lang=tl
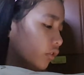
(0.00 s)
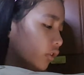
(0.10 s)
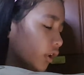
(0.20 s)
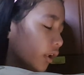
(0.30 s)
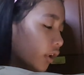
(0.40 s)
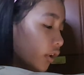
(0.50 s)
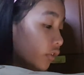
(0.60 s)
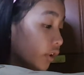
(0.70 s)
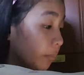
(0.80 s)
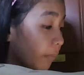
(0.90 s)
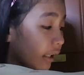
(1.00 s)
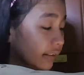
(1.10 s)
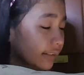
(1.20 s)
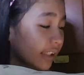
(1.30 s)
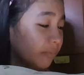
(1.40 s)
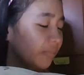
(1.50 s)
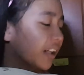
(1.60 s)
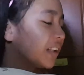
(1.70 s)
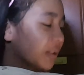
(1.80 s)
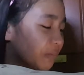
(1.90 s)
Na, na backstab
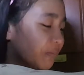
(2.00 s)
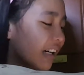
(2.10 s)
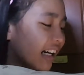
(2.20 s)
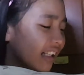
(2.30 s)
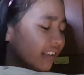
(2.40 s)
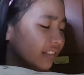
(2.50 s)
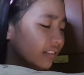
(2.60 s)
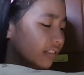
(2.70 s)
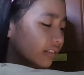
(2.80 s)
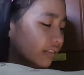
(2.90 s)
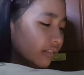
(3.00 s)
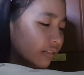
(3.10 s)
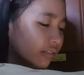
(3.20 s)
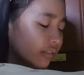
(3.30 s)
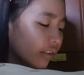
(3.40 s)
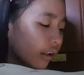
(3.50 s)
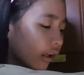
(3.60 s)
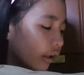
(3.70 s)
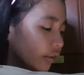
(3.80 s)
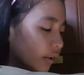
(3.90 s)
ka na ba?
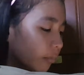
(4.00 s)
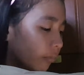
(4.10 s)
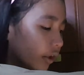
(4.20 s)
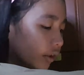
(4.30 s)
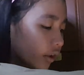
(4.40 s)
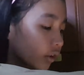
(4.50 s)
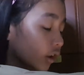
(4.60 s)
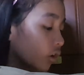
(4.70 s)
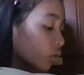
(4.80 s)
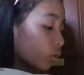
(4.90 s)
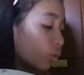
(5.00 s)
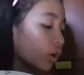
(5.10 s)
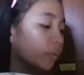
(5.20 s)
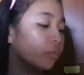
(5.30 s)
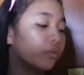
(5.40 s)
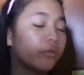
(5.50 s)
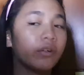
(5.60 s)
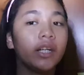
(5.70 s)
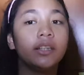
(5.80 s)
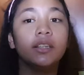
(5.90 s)
Ka na ba ng tinutuloy mo,
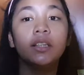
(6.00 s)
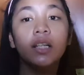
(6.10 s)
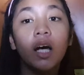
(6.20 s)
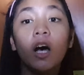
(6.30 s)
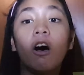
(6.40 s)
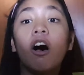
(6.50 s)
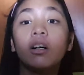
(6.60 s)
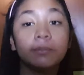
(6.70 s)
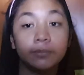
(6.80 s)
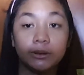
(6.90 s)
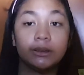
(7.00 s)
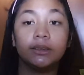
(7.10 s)
friend? Opo.